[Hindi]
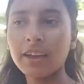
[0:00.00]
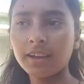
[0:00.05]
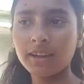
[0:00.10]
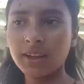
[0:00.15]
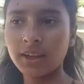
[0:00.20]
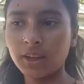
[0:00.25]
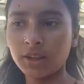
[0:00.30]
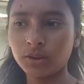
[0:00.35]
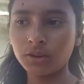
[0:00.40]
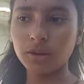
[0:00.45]
है
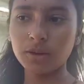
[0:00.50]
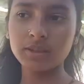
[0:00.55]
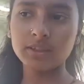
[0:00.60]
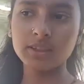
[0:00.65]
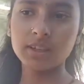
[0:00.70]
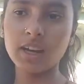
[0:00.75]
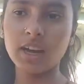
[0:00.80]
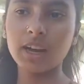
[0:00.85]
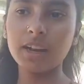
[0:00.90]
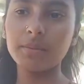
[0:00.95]
तो
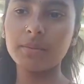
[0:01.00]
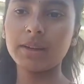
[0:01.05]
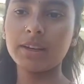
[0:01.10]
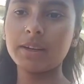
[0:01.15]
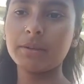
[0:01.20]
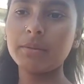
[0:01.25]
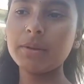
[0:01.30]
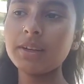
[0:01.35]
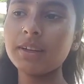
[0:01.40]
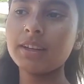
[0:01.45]
आजकल
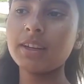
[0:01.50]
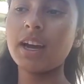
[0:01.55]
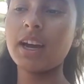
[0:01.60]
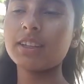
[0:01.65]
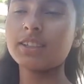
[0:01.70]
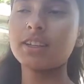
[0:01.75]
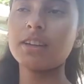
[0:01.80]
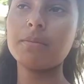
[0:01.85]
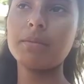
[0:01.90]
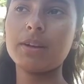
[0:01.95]
मतलब
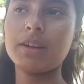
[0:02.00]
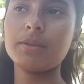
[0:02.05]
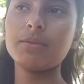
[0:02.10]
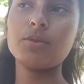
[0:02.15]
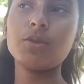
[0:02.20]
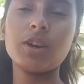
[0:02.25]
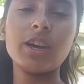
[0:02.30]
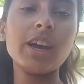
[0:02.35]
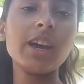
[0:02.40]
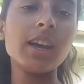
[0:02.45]
आजकल मतलब
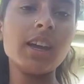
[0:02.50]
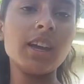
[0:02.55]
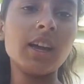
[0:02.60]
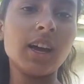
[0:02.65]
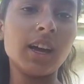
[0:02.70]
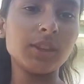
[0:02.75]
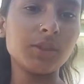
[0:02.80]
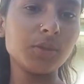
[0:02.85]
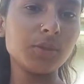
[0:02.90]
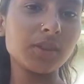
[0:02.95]
जो है
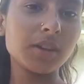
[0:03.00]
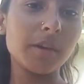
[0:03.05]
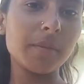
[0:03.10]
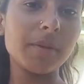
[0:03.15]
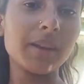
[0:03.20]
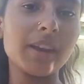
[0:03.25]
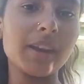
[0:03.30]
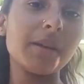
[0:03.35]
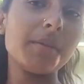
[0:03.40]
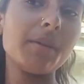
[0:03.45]
असूज का
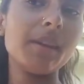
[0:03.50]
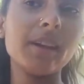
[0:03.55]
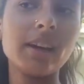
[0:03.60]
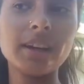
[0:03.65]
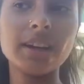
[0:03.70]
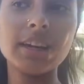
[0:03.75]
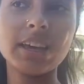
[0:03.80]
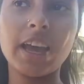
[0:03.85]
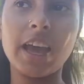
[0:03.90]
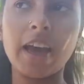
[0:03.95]
महीना भी
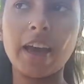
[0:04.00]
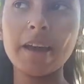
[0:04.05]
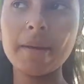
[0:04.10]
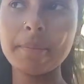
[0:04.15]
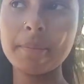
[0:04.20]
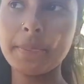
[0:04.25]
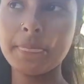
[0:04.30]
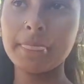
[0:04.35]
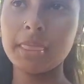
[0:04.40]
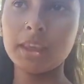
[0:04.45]
लग गया है
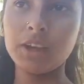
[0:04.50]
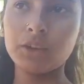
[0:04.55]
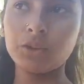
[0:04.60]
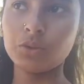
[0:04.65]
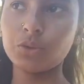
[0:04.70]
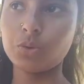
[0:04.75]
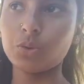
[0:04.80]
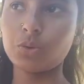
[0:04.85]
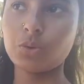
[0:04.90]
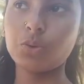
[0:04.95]

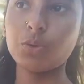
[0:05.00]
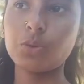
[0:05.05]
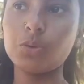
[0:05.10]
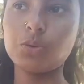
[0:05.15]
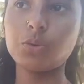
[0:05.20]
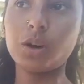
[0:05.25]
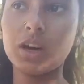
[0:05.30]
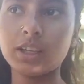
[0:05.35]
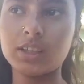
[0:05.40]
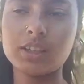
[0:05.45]
तो
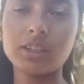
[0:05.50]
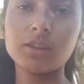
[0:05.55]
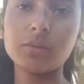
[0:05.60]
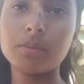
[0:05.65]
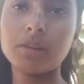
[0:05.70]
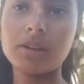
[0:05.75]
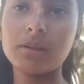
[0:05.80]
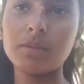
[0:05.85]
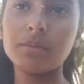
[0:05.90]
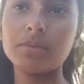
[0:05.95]
आजकल
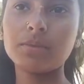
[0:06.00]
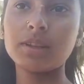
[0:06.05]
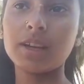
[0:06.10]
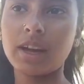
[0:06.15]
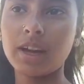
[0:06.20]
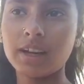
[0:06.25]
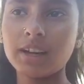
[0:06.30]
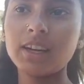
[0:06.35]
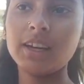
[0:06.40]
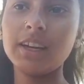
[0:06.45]
तो मतलब
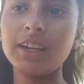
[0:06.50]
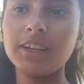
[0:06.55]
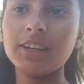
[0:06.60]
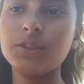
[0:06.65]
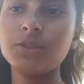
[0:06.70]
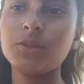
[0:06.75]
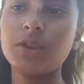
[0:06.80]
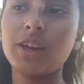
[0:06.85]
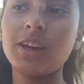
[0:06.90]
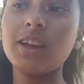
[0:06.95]
सारी
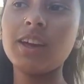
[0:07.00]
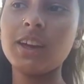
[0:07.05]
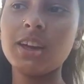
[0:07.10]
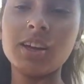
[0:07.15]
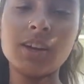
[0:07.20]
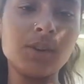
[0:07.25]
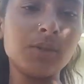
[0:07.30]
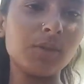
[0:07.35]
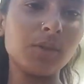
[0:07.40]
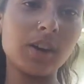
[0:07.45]
लेडीज़ जो हैं
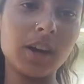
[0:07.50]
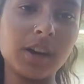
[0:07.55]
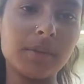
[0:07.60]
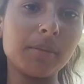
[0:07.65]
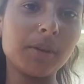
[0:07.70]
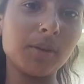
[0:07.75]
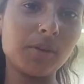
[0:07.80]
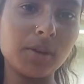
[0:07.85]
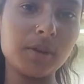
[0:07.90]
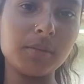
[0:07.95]
वो घर
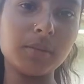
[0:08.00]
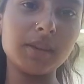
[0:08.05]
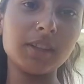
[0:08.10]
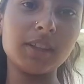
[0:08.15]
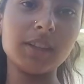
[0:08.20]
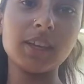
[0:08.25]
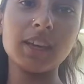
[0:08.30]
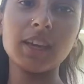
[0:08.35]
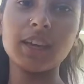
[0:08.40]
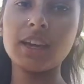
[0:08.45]
में कोई भी
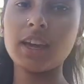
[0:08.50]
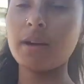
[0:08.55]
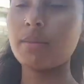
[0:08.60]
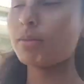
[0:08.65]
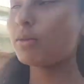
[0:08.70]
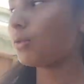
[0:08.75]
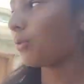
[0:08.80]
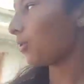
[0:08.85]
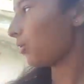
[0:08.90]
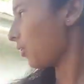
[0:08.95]
नहीं दिखेगी
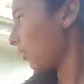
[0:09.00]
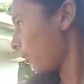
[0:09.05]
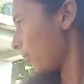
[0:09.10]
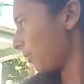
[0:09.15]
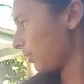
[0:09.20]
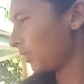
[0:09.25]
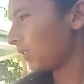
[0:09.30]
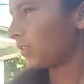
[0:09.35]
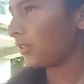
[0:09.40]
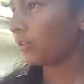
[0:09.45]
आप लोगों को
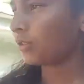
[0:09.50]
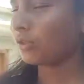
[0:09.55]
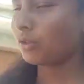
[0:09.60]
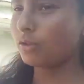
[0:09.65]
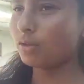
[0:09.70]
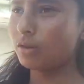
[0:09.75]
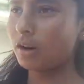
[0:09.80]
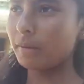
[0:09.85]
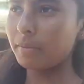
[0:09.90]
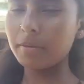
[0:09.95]

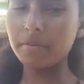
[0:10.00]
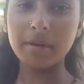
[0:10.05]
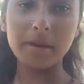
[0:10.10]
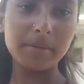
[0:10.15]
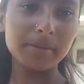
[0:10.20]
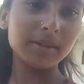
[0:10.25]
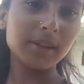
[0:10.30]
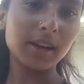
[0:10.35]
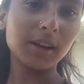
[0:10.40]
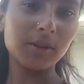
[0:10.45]
तो अभी
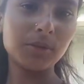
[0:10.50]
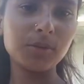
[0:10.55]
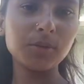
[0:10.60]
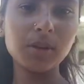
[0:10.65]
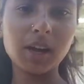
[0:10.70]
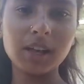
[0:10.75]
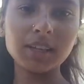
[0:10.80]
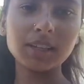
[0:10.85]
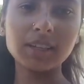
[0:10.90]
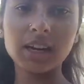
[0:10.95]
मैं भी जा रही
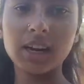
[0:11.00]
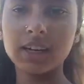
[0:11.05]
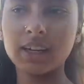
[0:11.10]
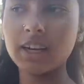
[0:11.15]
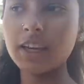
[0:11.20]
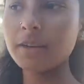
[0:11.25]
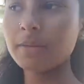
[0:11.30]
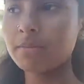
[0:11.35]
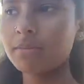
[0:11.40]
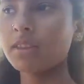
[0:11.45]
हूँ घास
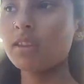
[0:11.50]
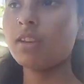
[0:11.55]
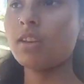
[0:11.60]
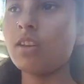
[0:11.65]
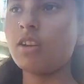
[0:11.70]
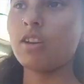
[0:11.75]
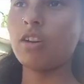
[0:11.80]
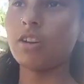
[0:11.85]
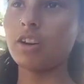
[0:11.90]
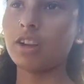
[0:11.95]
काटने
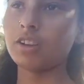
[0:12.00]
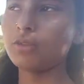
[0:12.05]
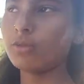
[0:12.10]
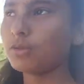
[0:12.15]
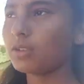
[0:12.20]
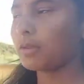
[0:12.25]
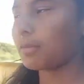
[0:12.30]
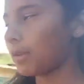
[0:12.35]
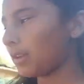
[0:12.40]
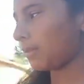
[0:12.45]
और
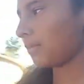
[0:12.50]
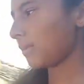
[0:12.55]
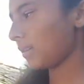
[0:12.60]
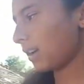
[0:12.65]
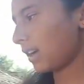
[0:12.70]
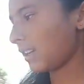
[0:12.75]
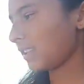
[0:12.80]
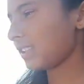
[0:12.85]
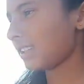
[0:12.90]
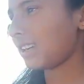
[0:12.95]
असूर के महीने में
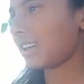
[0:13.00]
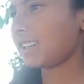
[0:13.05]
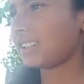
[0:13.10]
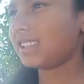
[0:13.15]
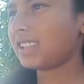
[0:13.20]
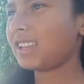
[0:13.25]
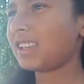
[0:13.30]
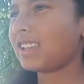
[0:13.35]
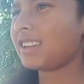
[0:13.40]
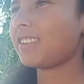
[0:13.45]
घास ही
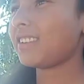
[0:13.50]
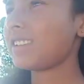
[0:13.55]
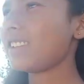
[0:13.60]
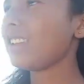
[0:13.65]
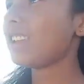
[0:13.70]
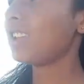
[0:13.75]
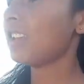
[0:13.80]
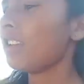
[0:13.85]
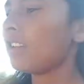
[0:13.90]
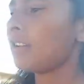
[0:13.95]
काटते हैं
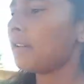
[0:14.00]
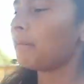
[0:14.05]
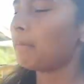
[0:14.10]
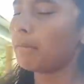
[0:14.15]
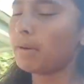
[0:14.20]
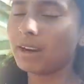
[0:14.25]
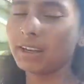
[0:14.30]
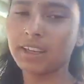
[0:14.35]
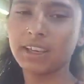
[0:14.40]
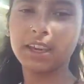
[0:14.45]
वैसे
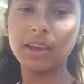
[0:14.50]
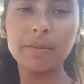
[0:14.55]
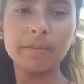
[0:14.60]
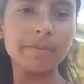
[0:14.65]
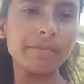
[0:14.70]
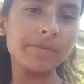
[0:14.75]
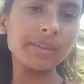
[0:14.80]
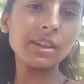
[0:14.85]
बाकी